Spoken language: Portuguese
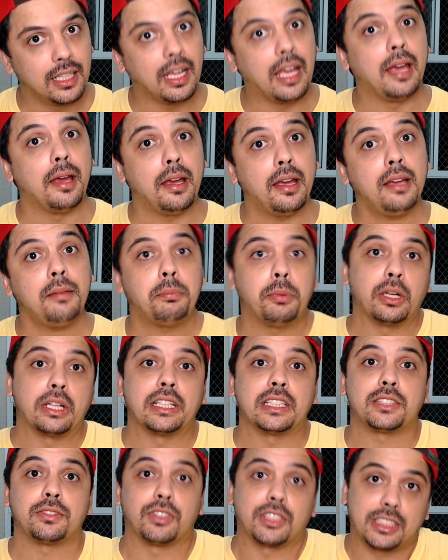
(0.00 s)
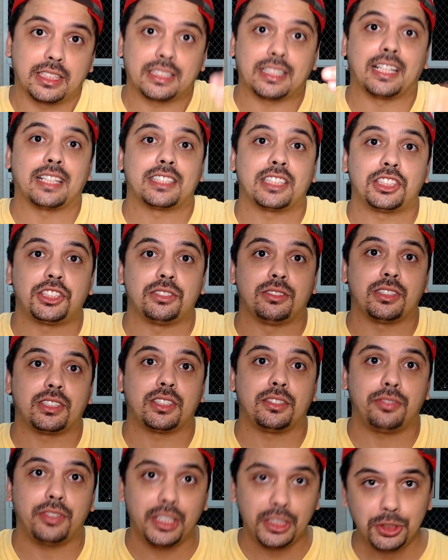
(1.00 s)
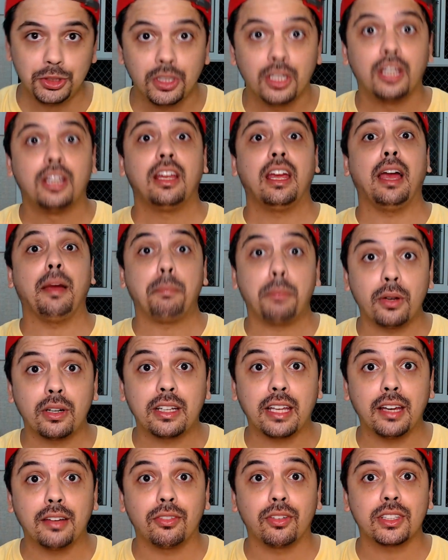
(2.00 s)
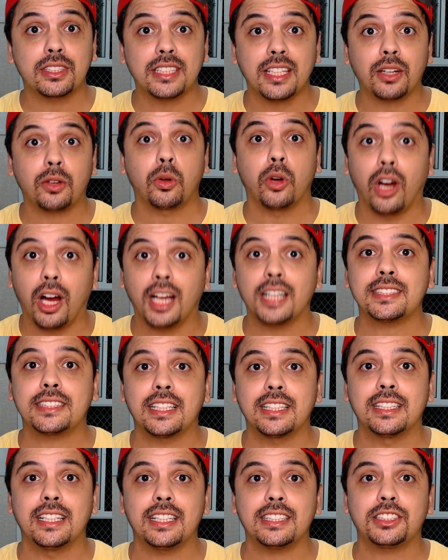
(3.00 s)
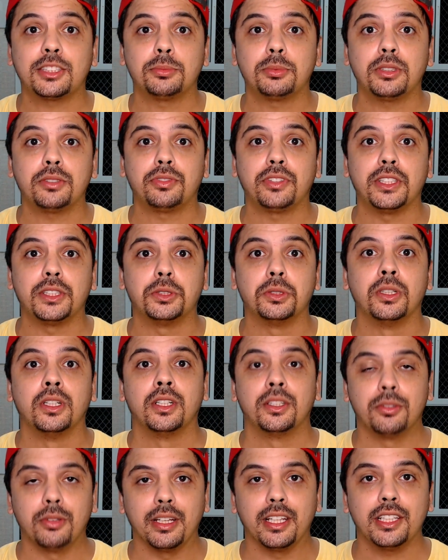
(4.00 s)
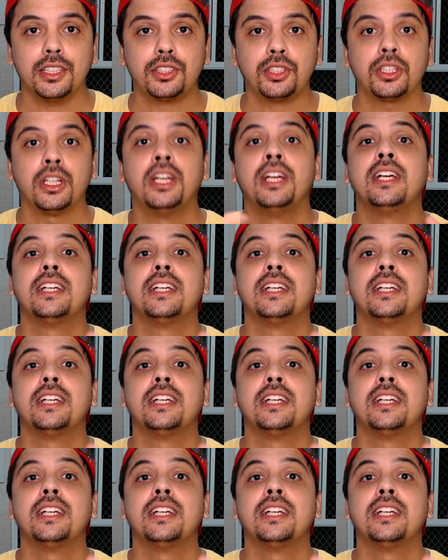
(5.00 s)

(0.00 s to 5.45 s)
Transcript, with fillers: É, porque se você está assistindo esse vídeo, é porque você gosta desse tipo de vídeo, não é isso?